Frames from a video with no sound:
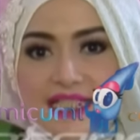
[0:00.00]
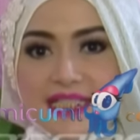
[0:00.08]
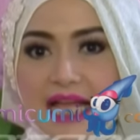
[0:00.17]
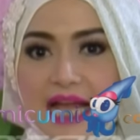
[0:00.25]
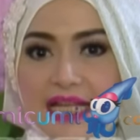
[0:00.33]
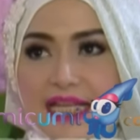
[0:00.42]

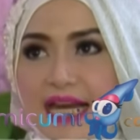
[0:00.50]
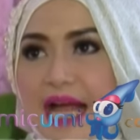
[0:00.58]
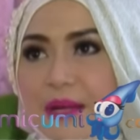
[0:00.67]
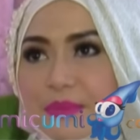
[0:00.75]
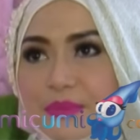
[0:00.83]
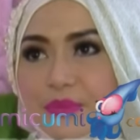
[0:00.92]

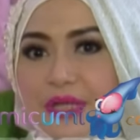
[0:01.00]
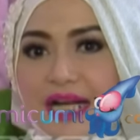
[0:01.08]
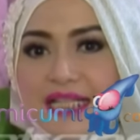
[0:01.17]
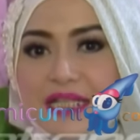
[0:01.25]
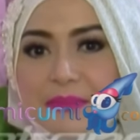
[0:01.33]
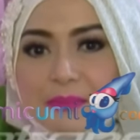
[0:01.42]
Instagram
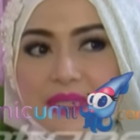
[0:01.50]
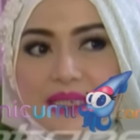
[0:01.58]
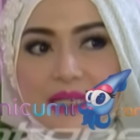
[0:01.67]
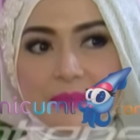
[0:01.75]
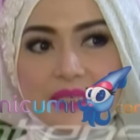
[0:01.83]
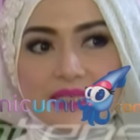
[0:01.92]
buka aja pet
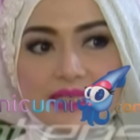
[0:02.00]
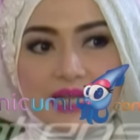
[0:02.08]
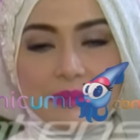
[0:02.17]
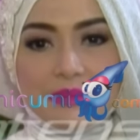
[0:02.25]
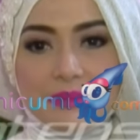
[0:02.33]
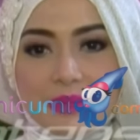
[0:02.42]
kan pasti
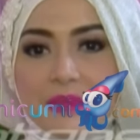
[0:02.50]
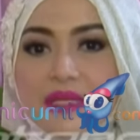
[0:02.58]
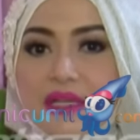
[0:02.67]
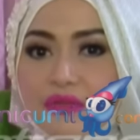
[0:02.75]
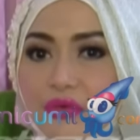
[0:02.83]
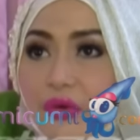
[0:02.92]
kan memang
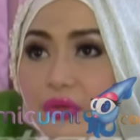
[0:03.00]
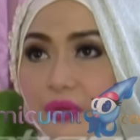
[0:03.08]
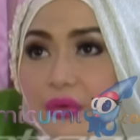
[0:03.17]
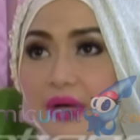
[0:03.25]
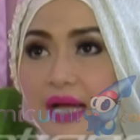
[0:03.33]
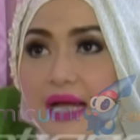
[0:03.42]
banyak
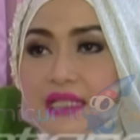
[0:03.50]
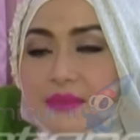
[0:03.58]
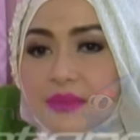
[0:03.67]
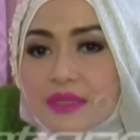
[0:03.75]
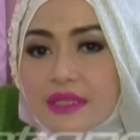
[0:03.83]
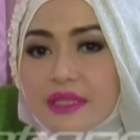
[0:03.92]
foto kan
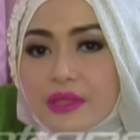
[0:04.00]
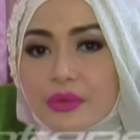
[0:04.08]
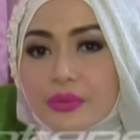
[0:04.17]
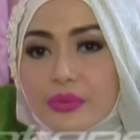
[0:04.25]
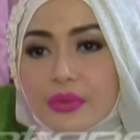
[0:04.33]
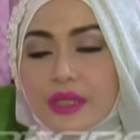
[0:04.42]
seperti
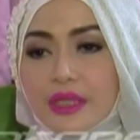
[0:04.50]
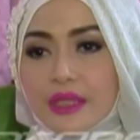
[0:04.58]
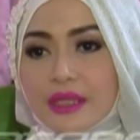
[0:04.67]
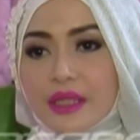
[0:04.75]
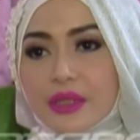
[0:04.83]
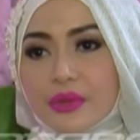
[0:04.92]
itu
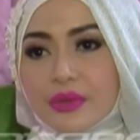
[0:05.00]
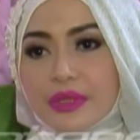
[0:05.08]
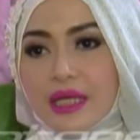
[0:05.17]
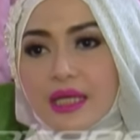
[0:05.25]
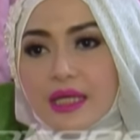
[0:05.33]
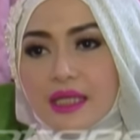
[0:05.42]
gitu
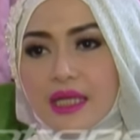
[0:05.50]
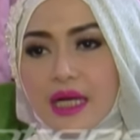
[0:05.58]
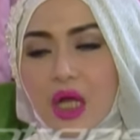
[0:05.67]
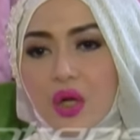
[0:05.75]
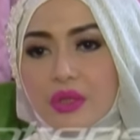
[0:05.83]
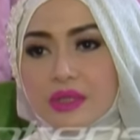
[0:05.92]
yang ya
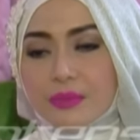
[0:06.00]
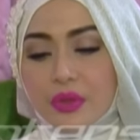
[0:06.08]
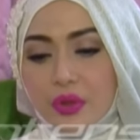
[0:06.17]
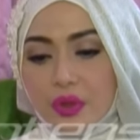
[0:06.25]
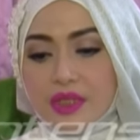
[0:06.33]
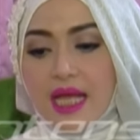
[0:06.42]
kalau
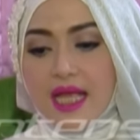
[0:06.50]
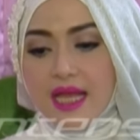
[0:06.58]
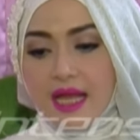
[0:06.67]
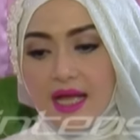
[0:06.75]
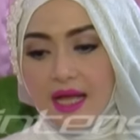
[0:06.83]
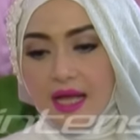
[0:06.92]
menurut
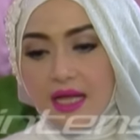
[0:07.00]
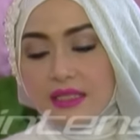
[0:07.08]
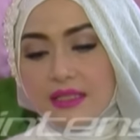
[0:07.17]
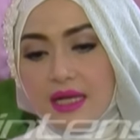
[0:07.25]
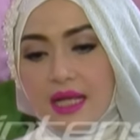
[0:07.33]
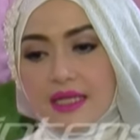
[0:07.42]
saya
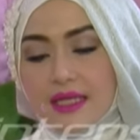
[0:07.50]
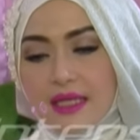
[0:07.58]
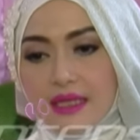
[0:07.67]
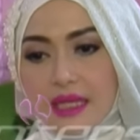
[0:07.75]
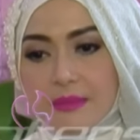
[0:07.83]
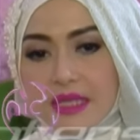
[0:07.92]
selagi
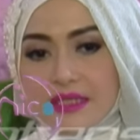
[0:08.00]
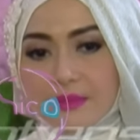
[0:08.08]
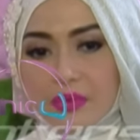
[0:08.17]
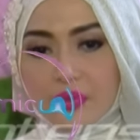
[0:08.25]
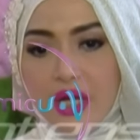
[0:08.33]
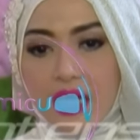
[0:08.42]
kita
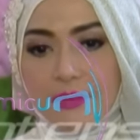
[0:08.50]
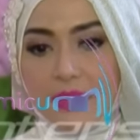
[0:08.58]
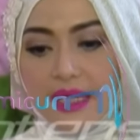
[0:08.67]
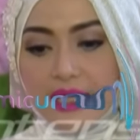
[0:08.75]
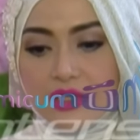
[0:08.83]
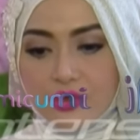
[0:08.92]
masih menggunakan
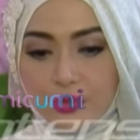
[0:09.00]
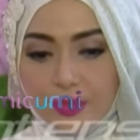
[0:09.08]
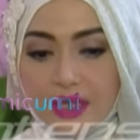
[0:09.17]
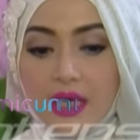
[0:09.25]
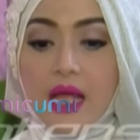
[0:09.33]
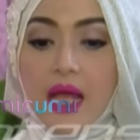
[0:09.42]
pakaian
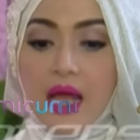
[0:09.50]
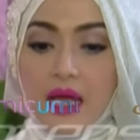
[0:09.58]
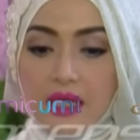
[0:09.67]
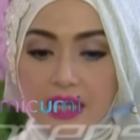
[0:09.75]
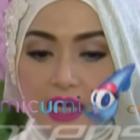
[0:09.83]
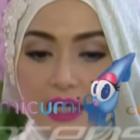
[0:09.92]
sopan
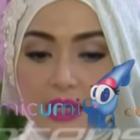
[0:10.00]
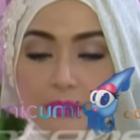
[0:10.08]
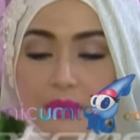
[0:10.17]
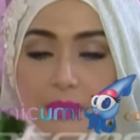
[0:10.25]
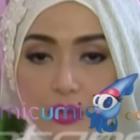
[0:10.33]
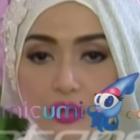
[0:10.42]
dan
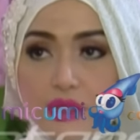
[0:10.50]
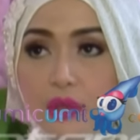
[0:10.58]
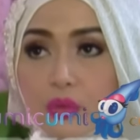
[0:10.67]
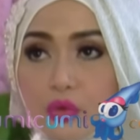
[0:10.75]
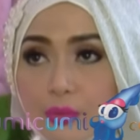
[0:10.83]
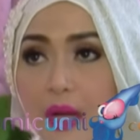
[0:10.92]
lebih bagus
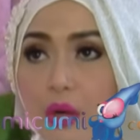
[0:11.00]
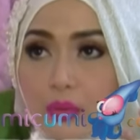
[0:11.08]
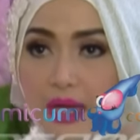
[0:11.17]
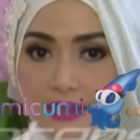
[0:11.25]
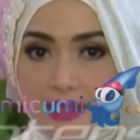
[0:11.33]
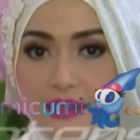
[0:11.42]
tertutup
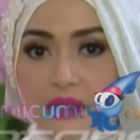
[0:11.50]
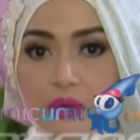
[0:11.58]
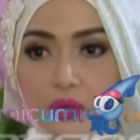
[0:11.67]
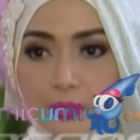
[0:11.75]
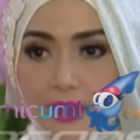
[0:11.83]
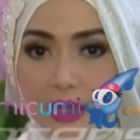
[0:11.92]
auratnya
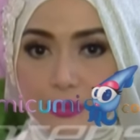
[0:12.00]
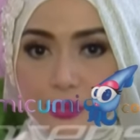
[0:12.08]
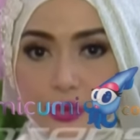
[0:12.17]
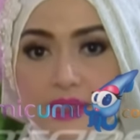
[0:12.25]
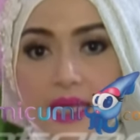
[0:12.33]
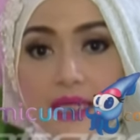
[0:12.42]
tertutup
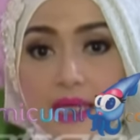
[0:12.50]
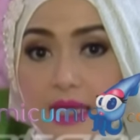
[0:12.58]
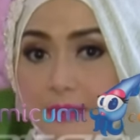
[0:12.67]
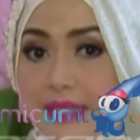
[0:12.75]
rambutnya ya nggak